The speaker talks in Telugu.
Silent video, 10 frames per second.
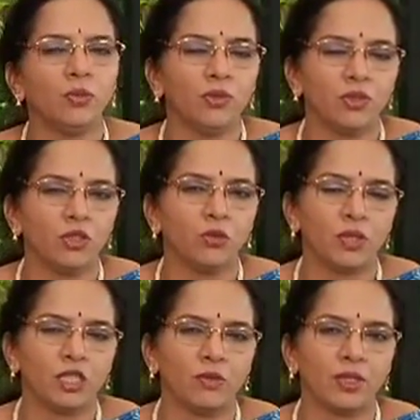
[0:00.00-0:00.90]
భుజం నొప్పి
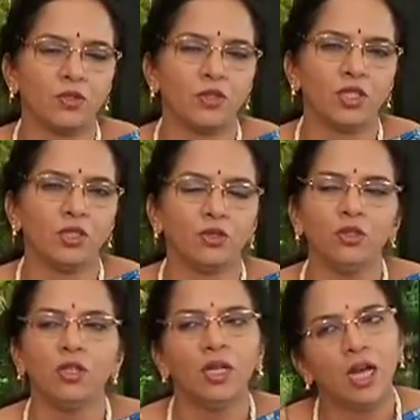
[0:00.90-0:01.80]
సమస్య వచ్చేందుకు
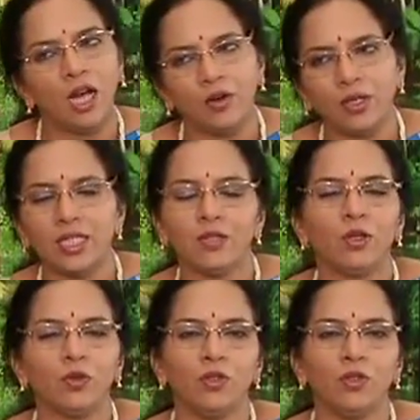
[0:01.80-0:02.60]
అవకాశం ఎక్కువగా